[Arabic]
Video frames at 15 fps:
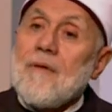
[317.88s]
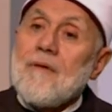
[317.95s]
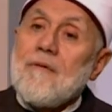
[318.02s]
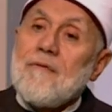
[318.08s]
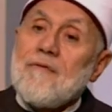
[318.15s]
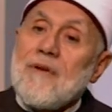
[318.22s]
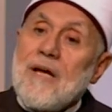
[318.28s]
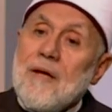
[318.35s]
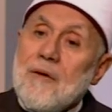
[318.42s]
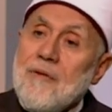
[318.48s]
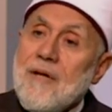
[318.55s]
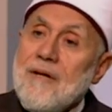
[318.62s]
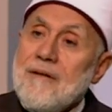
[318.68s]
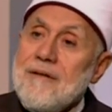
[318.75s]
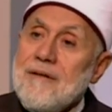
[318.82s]

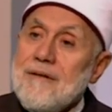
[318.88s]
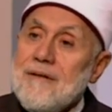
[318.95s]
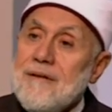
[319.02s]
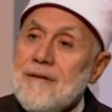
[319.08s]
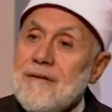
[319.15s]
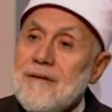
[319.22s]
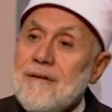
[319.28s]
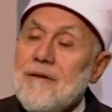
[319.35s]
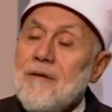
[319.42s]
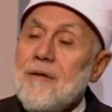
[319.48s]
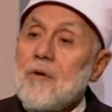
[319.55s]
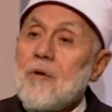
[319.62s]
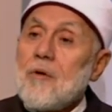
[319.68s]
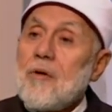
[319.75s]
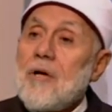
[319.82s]
فإذا
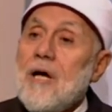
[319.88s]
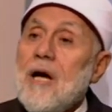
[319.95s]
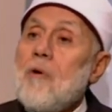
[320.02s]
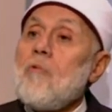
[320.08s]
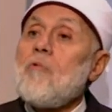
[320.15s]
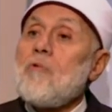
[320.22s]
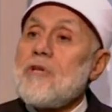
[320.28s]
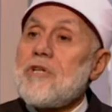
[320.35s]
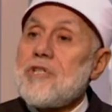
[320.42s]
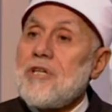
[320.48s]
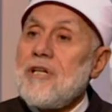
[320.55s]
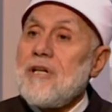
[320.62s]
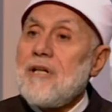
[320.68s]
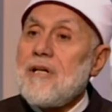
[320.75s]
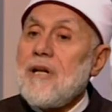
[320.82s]
أول
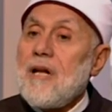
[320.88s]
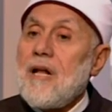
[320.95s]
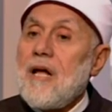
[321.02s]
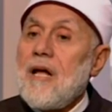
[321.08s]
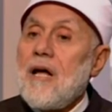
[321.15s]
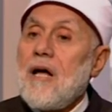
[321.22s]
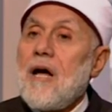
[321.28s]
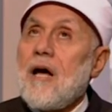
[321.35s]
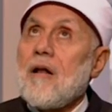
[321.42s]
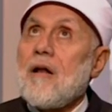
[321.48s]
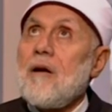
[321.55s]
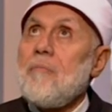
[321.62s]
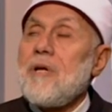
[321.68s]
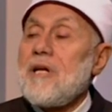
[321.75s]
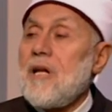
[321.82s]
شيء أن أنا أرى
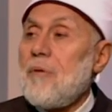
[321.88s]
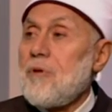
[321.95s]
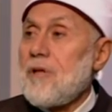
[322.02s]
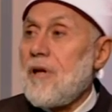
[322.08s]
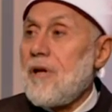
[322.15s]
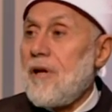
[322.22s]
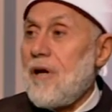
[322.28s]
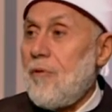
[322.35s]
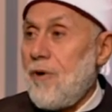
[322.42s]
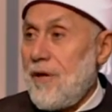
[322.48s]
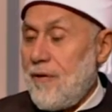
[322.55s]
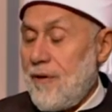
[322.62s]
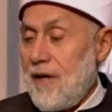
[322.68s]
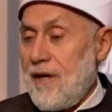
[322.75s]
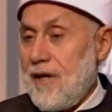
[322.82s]
المنة من الله
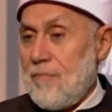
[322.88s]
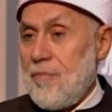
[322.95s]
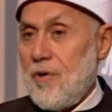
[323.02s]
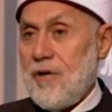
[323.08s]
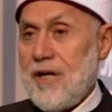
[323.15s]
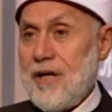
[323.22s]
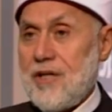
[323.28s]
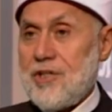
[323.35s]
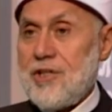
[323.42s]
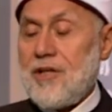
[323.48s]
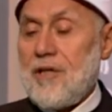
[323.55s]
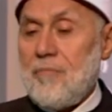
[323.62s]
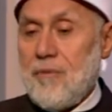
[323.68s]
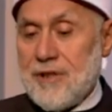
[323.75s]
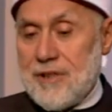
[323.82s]
ولذلك مولانا
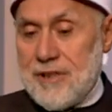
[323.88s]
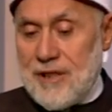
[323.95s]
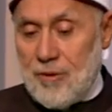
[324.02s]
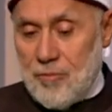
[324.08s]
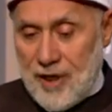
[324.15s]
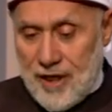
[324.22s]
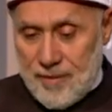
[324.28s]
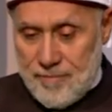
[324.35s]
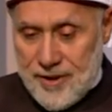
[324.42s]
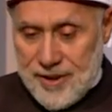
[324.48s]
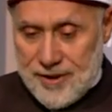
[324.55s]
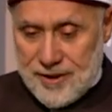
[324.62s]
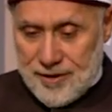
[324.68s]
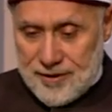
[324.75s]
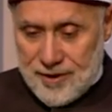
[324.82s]
الشيخ المرسي أبو
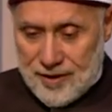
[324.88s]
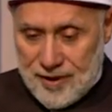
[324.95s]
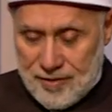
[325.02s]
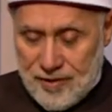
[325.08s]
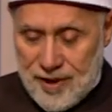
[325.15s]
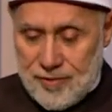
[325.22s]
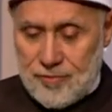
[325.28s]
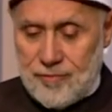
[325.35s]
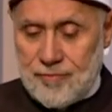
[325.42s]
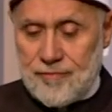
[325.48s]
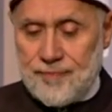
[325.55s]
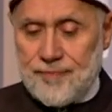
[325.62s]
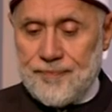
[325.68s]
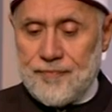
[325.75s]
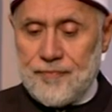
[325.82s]
العباس رضي الله عنه
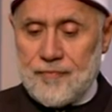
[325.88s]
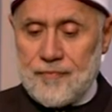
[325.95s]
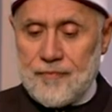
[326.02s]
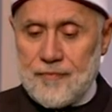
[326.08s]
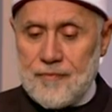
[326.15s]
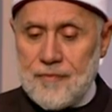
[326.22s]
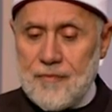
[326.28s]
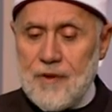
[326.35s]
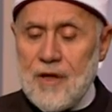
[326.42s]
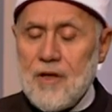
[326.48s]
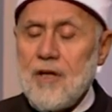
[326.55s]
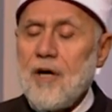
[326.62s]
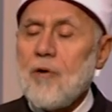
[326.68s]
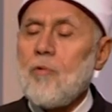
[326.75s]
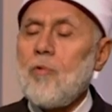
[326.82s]

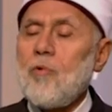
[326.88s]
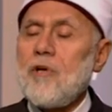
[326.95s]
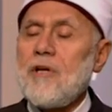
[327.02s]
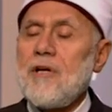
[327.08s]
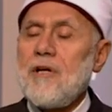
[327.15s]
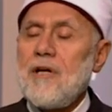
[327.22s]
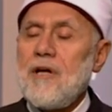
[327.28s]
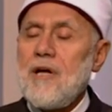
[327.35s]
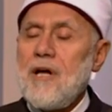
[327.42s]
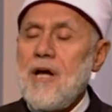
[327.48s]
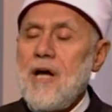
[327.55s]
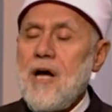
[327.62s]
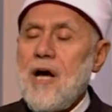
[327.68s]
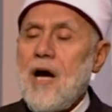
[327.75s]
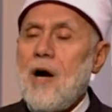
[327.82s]
يقول
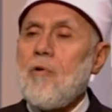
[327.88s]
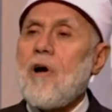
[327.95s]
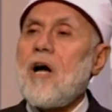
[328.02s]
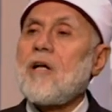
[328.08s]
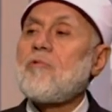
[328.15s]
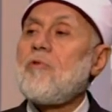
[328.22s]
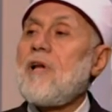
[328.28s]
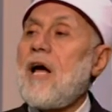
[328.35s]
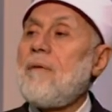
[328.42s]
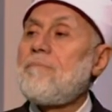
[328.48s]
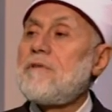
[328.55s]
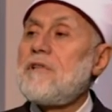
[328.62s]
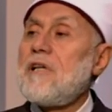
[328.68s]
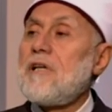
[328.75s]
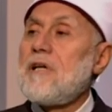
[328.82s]
أوقات
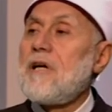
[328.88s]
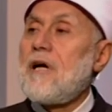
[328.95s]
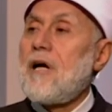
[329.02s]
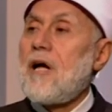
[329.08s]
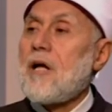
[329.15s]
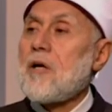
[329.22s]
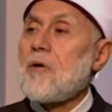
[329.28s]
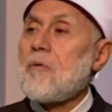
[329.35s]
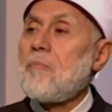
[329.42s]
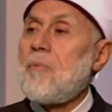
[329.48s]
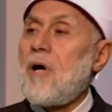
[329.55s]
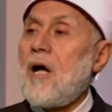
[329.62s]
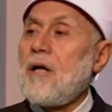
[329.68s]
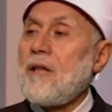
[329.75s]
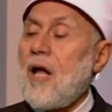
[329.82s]
العبد
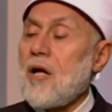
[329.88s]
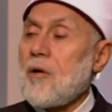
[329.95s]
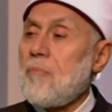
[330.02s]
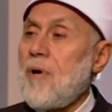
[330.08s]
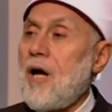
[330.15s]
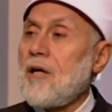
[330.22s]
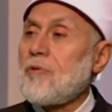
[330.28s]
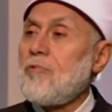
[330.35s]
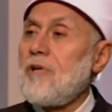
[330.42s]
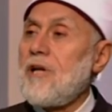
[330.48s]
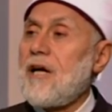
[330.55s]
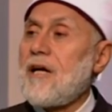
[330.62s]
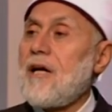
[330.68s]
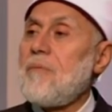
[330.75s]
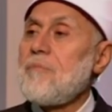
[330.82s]
أربعة, أربعة
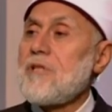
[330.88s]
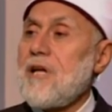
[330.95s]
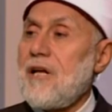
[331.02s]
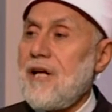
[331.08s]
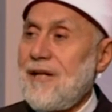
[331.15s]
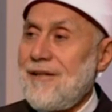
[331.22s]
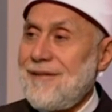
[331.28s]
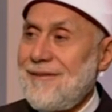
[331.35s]
لا خامس لها